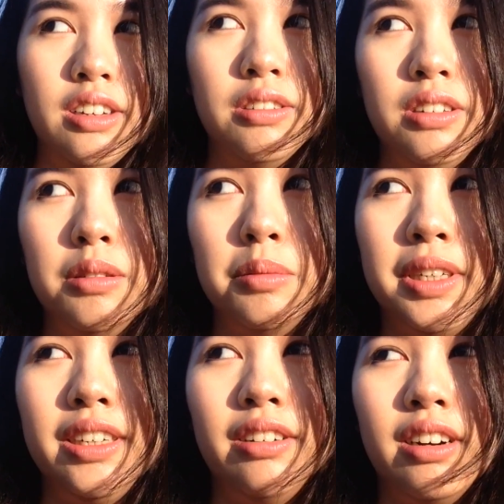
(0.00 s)
YouTube
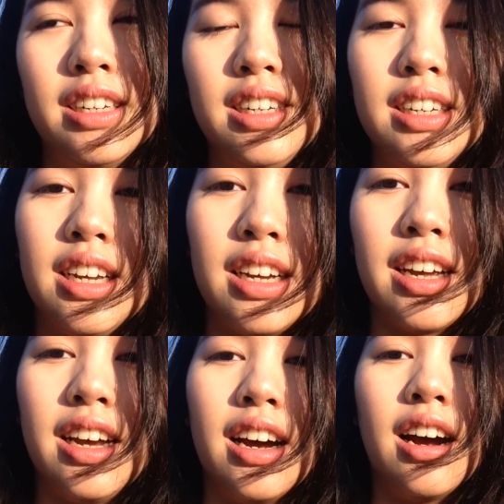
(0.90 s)
希望今年
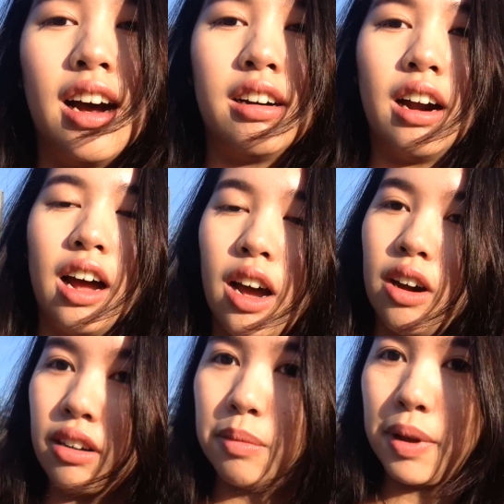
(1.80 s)
可以很好，然后还
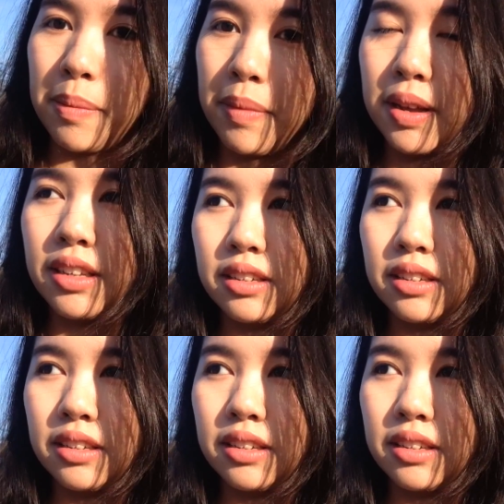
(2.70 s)
有跟妹妹